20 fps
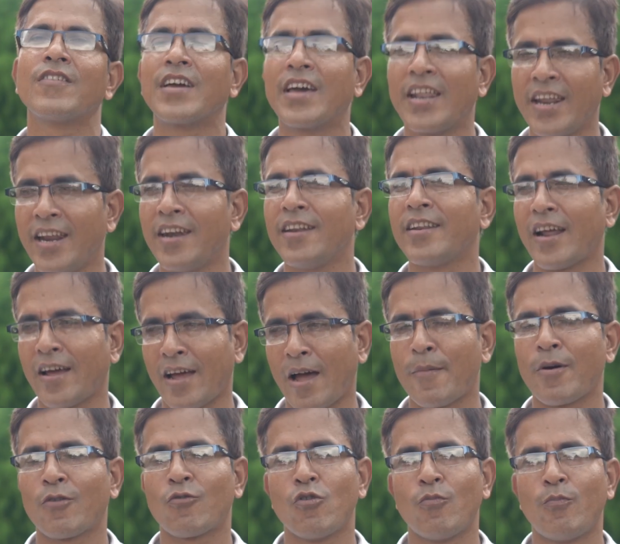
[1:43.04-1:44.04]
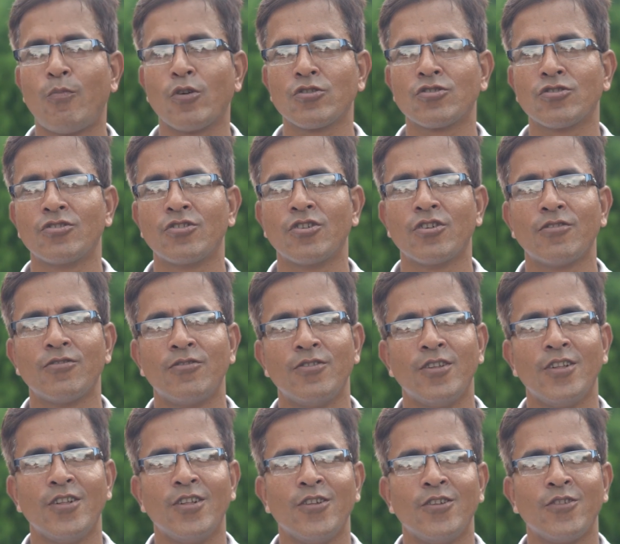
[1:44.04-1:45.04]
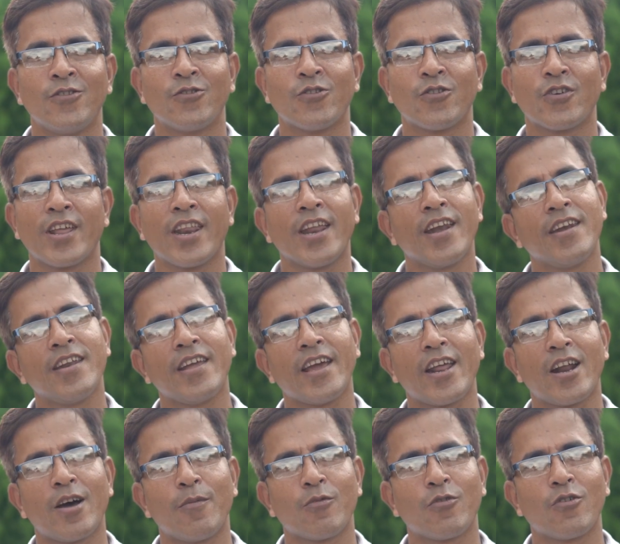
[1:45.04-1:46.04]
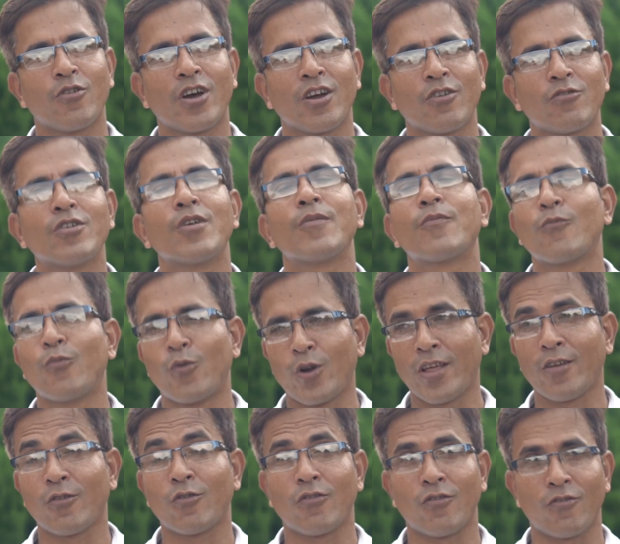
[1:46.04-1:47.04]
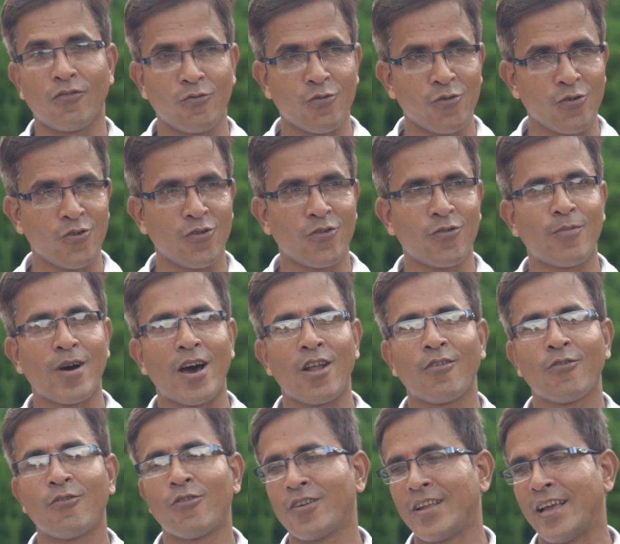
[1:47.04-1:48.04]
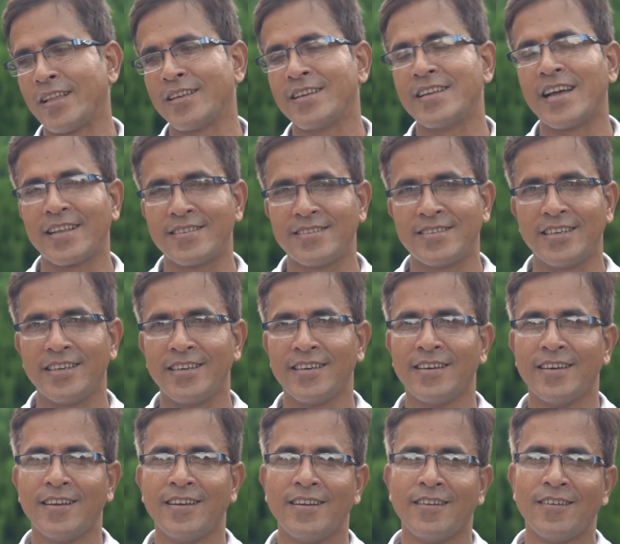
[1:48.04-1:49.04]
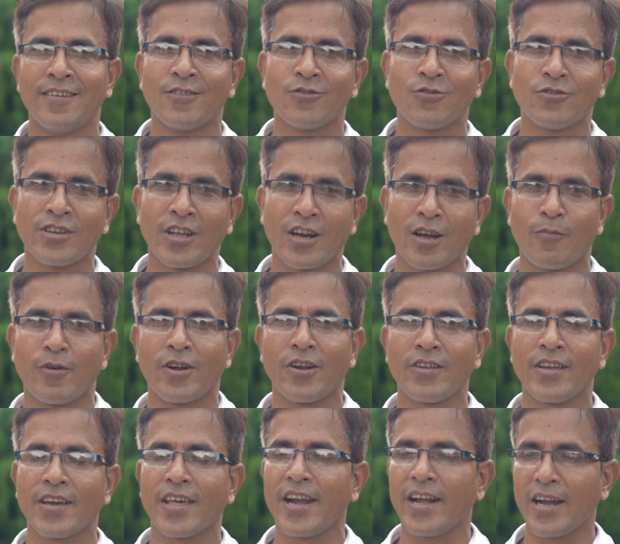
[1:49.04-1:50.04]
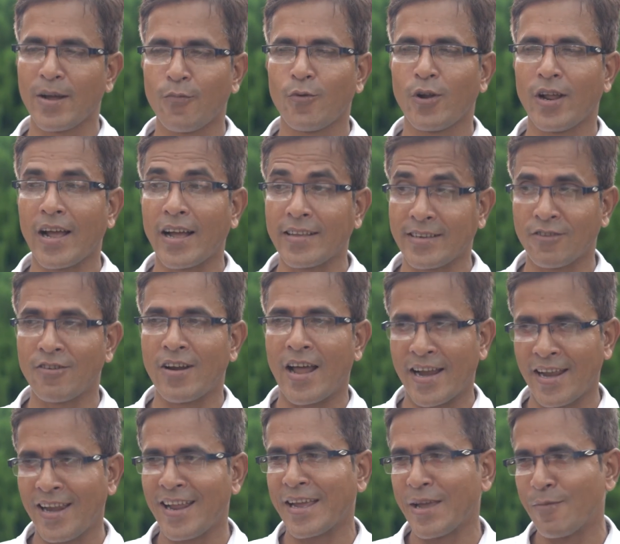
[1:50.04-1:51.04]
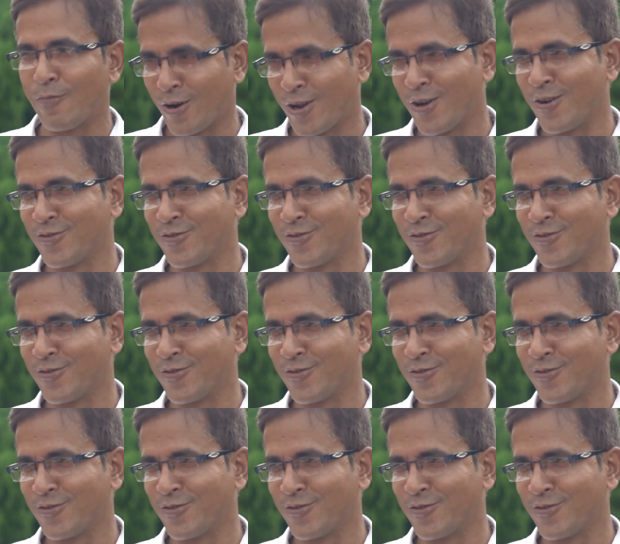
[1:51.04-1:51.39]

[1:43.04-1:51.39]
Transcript: গ্রিনটা আমার খুব পছন্দ তো গ্রিন নিয়ে এরম কোনো করে করে কোনো ভালো কোনো এতে যাচ্ছি তো সেরকম মনে হয় যে গ্রিনটা পরে গাছের লাখি লাখি মনে